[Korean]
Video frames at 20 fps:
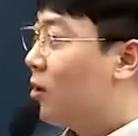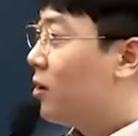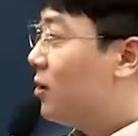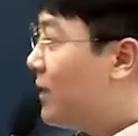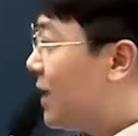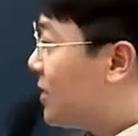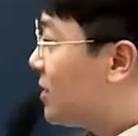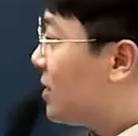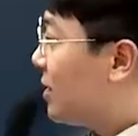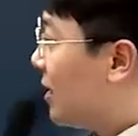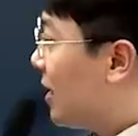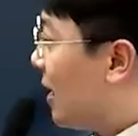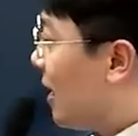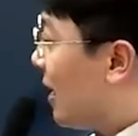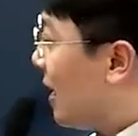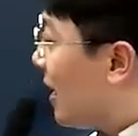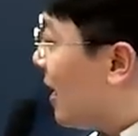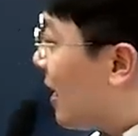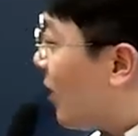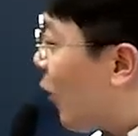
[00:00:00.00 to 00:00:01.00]
근데
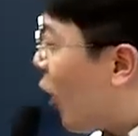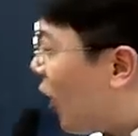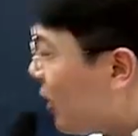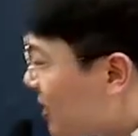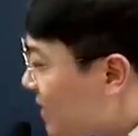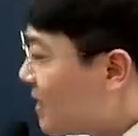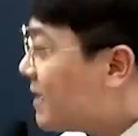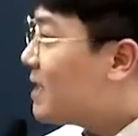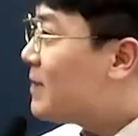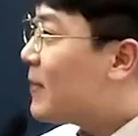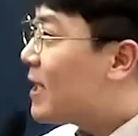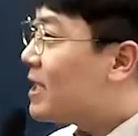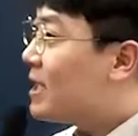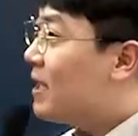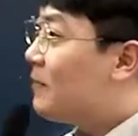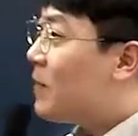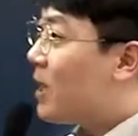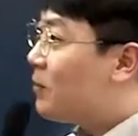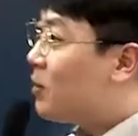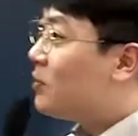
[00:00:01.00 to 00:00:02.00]
훨씬
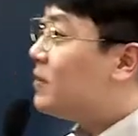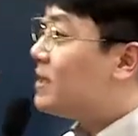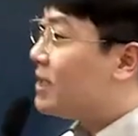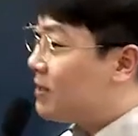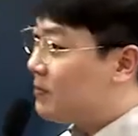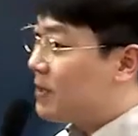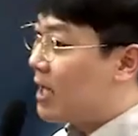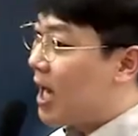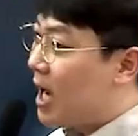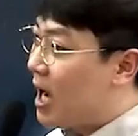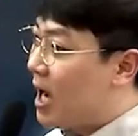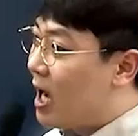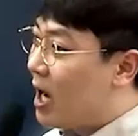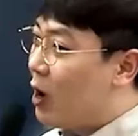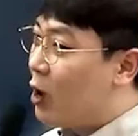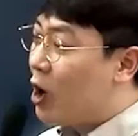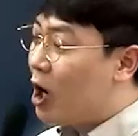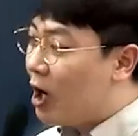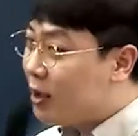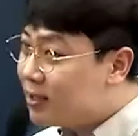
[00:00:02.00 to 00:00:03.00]
스마트한 방법이 있습니다.
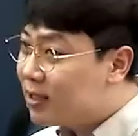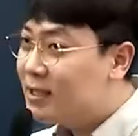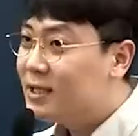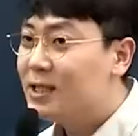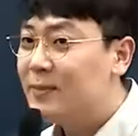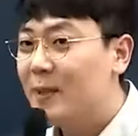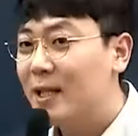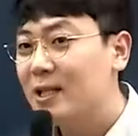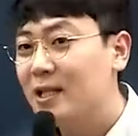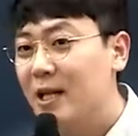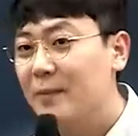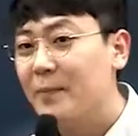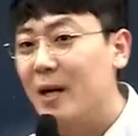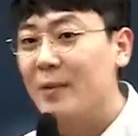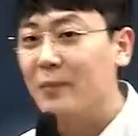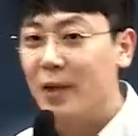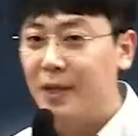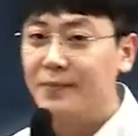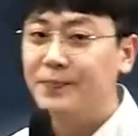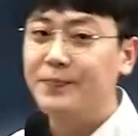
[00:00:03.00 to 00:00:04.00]
훨씬 스마트한
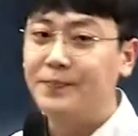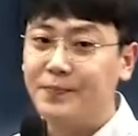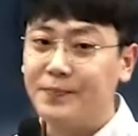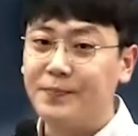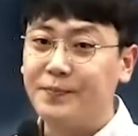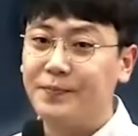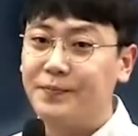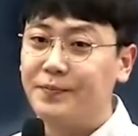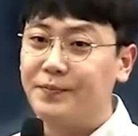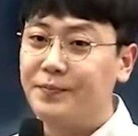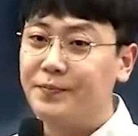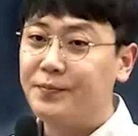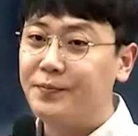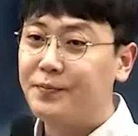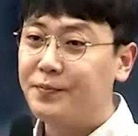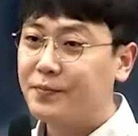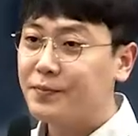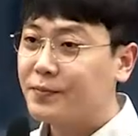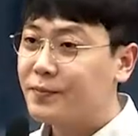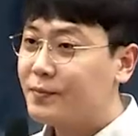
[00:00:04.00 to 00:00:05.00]
방법. 음.
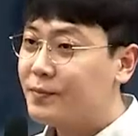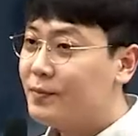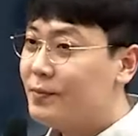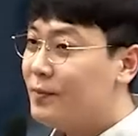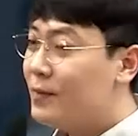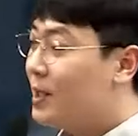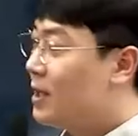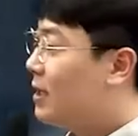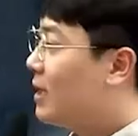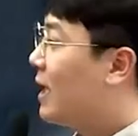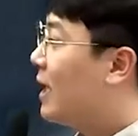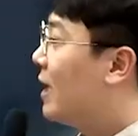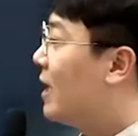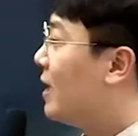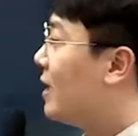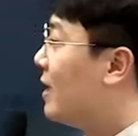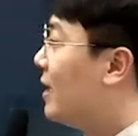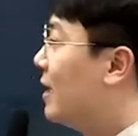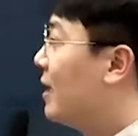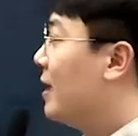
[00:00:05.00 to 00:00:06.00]

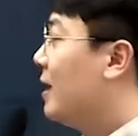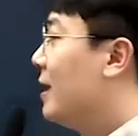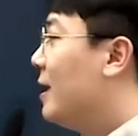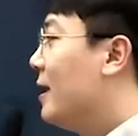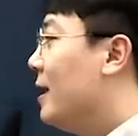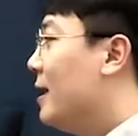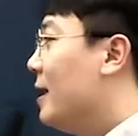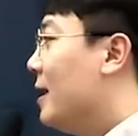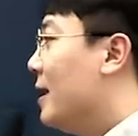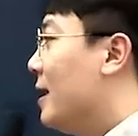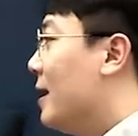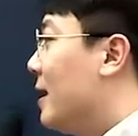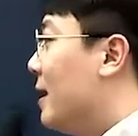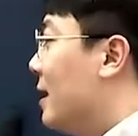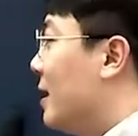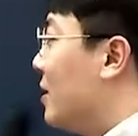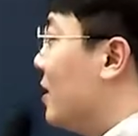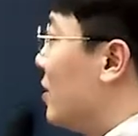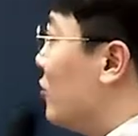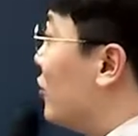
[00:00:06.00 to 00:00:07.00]
이게
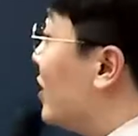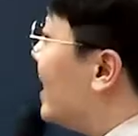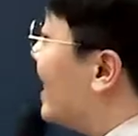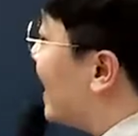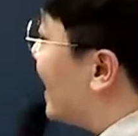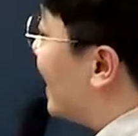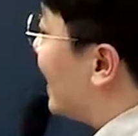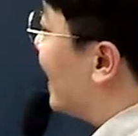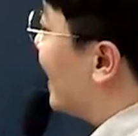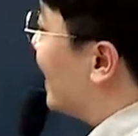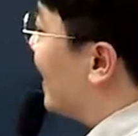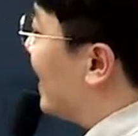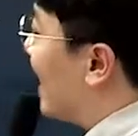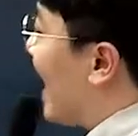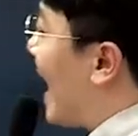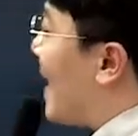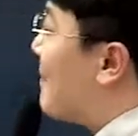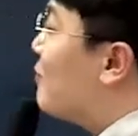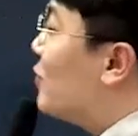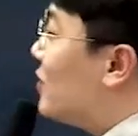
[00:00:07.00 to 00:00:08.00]
우리는
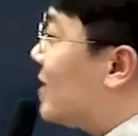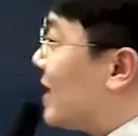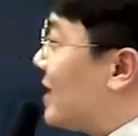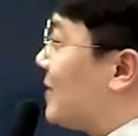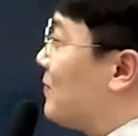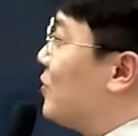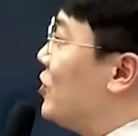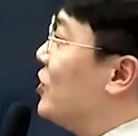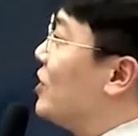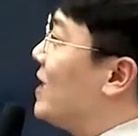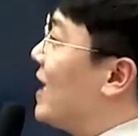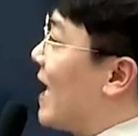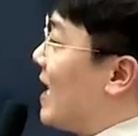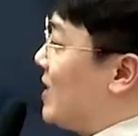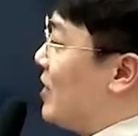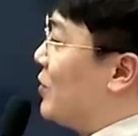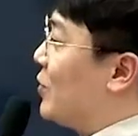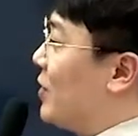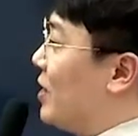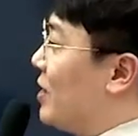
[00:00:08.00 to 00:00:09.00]
한 문제씩 푸는 게
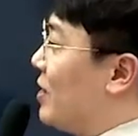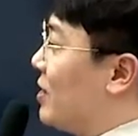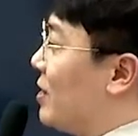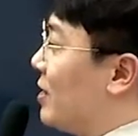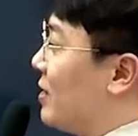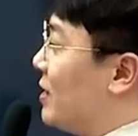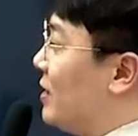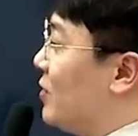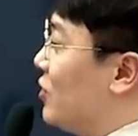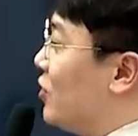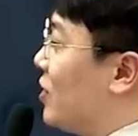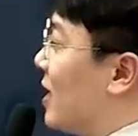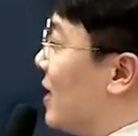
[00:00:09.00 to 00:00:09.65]
아니고요. 기출